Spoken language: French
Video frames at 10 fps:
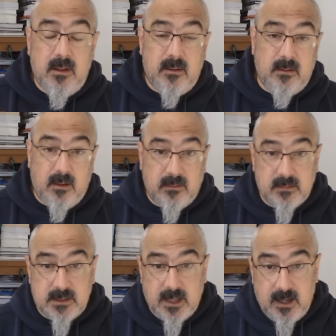euh,
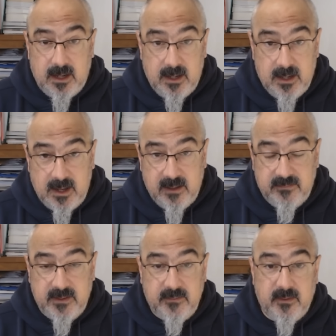Ansarallah
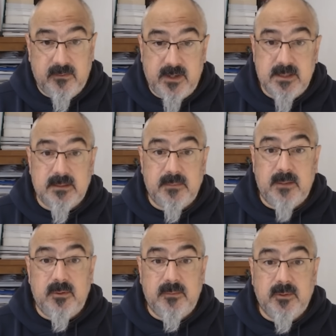avait
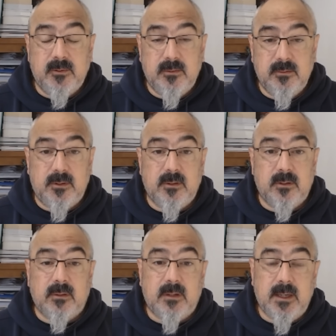vraisemblablement donc
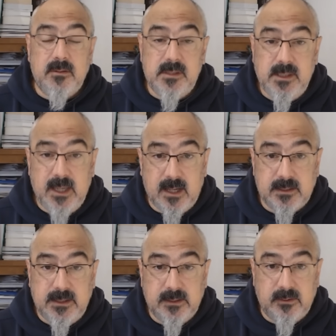euh, réussi un
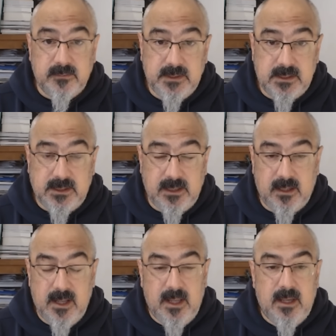tir de
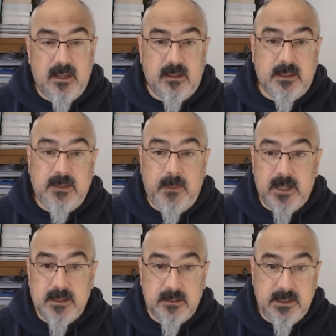missile euh,
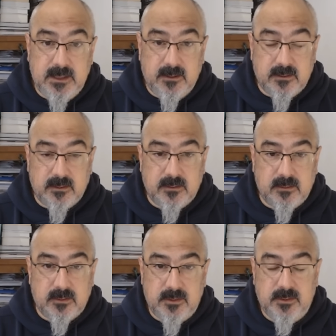hypersonique
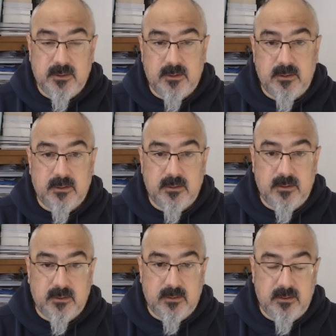sur
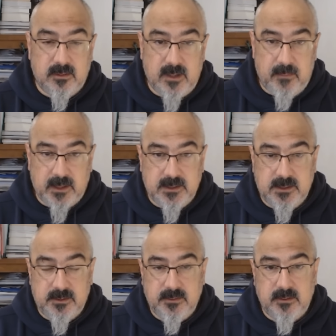la partie
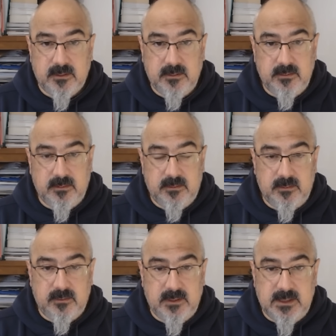sud
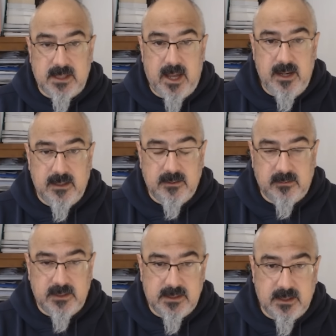d'Israël, hein, dans
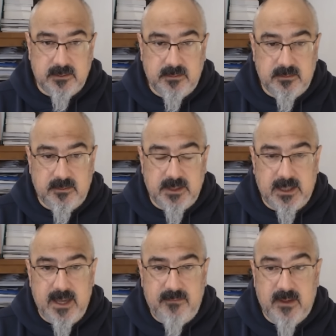le désert du, du
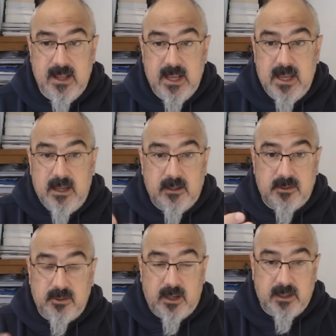Negev,
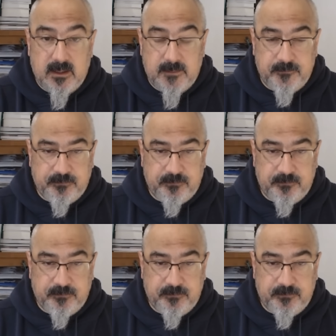sur un